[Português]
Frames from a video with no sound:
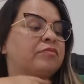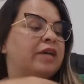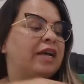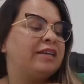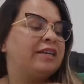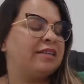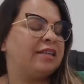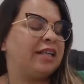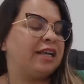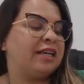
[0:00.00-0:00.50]

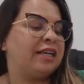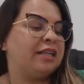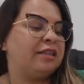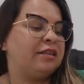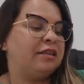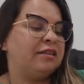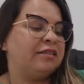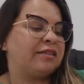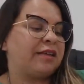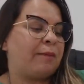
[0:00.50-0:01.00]
essa daqui
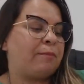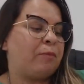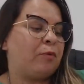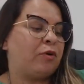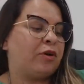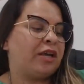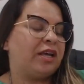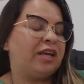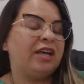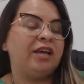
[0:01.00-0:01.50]
diz que é
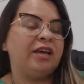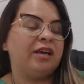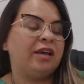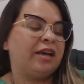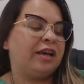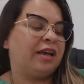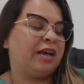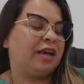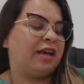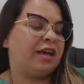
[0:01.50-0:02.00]
porque
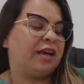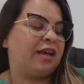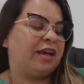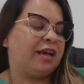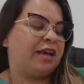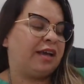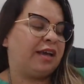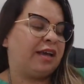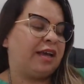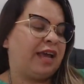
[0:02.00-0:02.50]

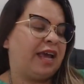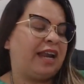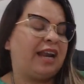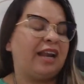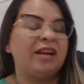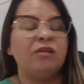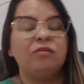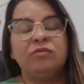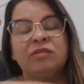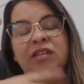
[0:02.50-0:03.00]
é,
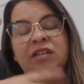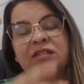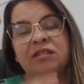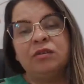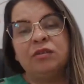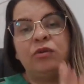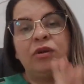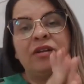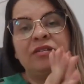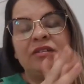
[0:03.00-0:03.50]
ela não tinha
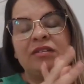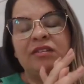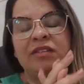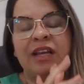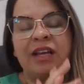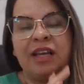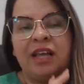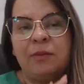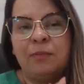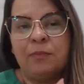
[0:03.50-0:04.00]
segurança se
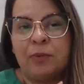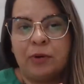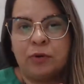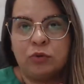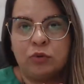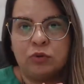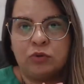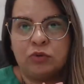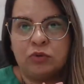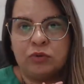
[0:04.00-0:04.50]
aquele
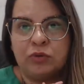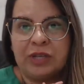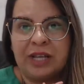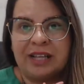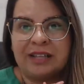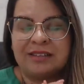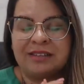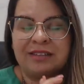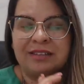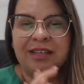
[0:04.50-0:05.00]
produto
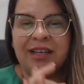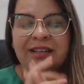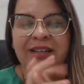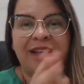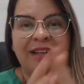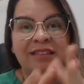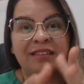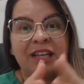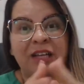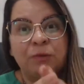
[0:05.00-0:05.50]
ia, ia
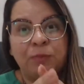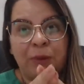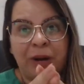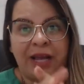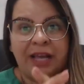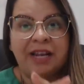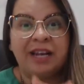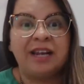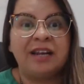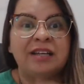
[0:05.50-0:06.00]
dar certo
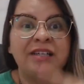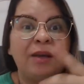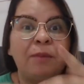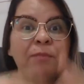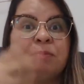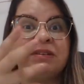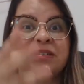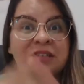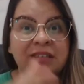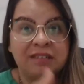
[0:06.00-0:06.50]
para ela, ela ia
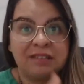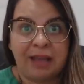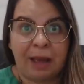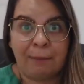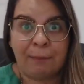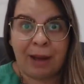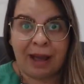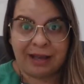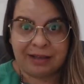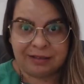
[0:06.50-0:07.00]

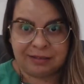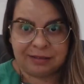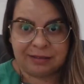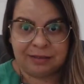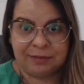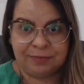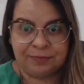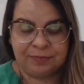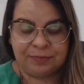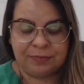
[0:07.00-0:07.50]
pesquisar mais,
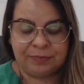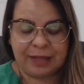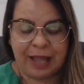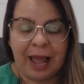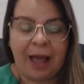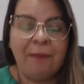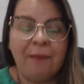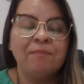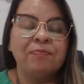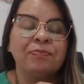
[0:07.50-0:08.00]

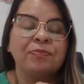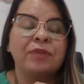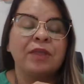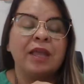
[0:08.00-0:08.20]
tá?